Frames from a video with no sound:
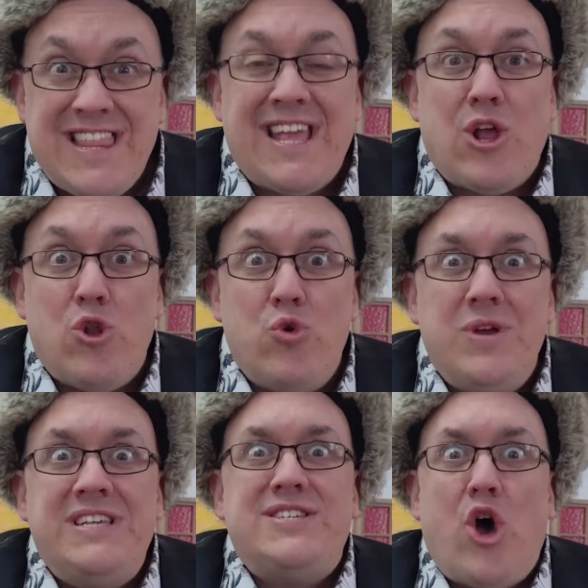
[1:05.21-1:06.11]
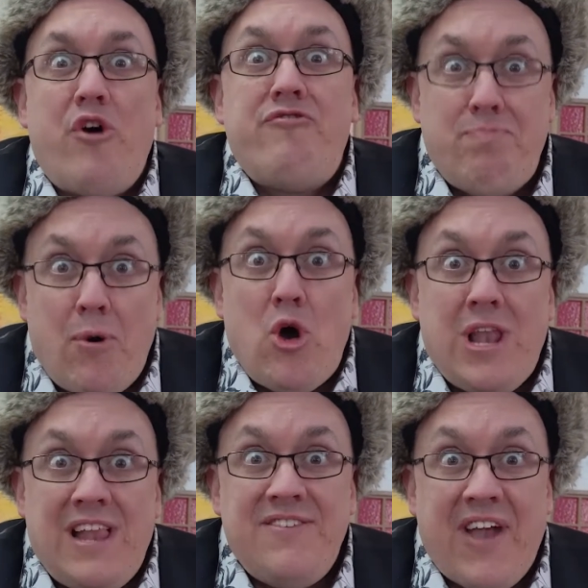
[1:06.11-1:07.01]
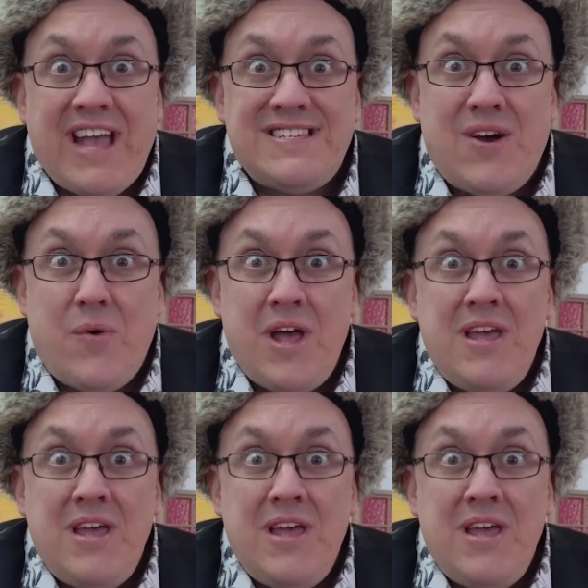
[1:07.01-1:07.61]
ans que Louise offre pas la livraison.